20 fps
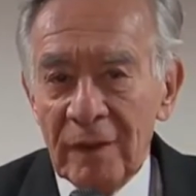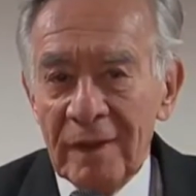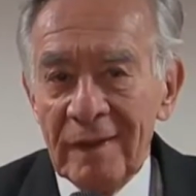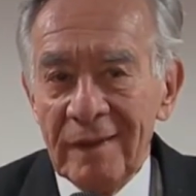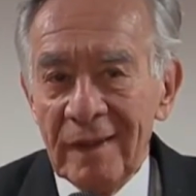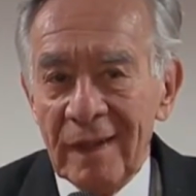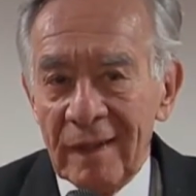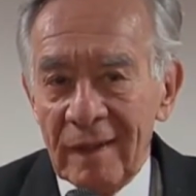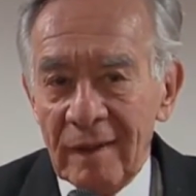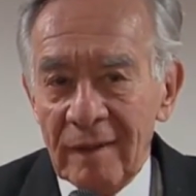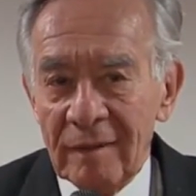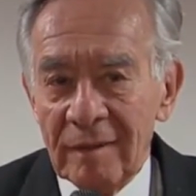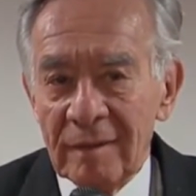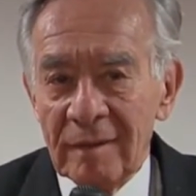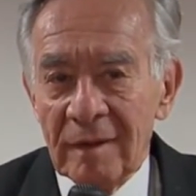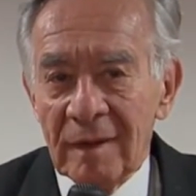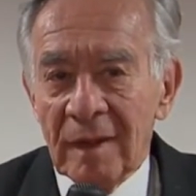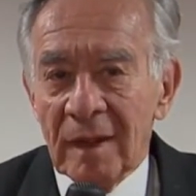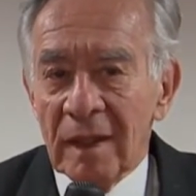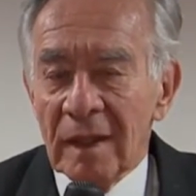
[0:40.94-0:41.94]

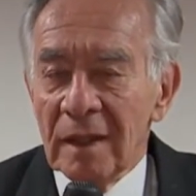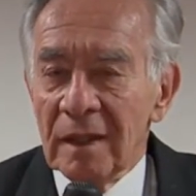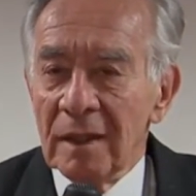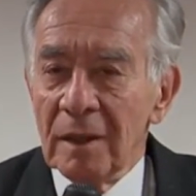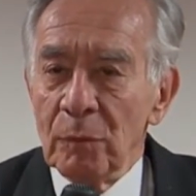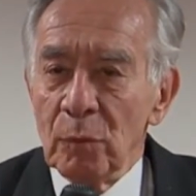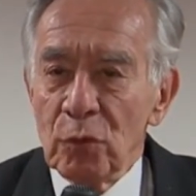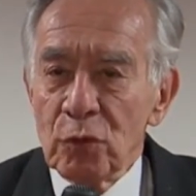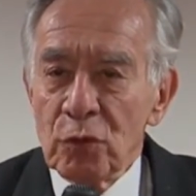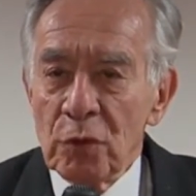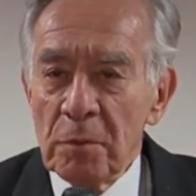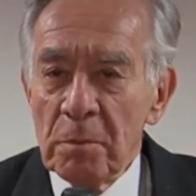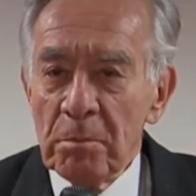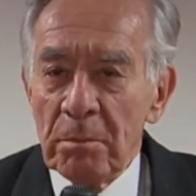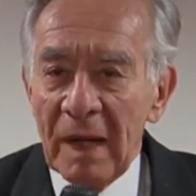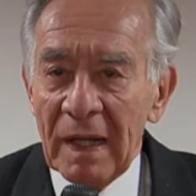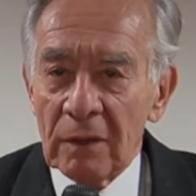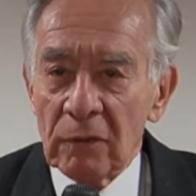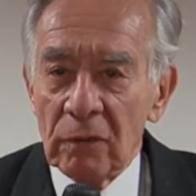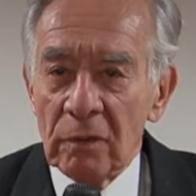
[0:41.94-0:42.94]
interés y de mucho
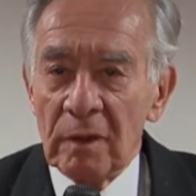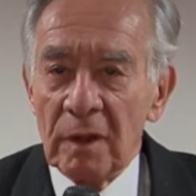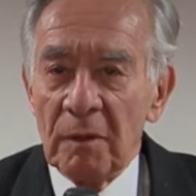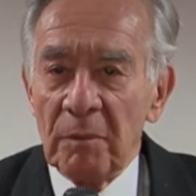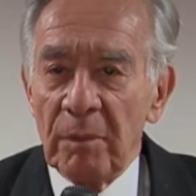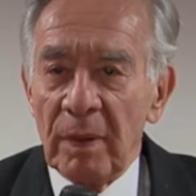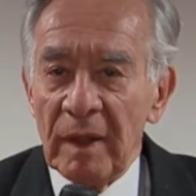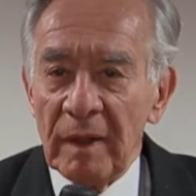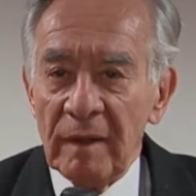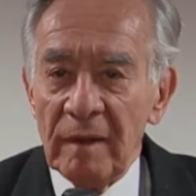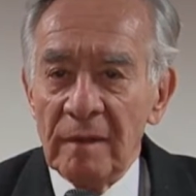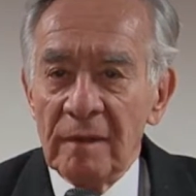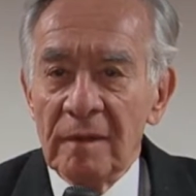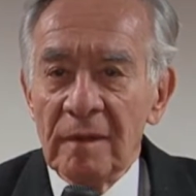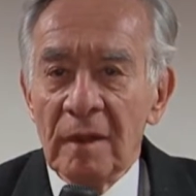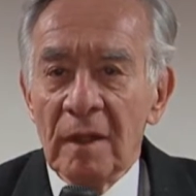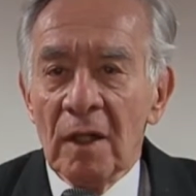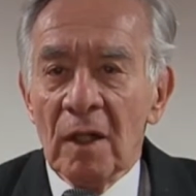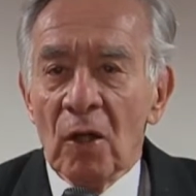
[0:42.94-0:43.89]
impacto en el país,